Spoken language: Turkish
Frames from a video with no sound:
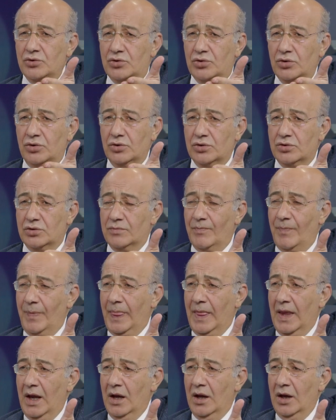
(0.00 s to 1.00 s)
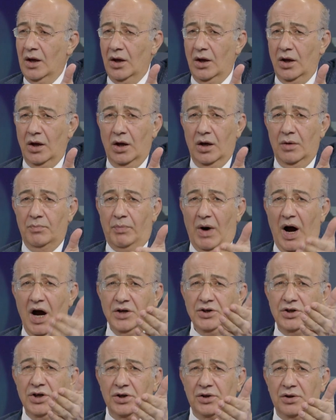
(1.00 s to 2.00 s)
musunuz? Ee,
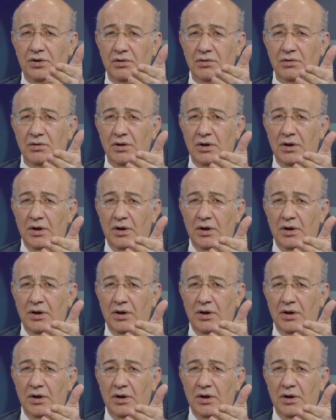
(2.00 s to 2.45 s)
Biden,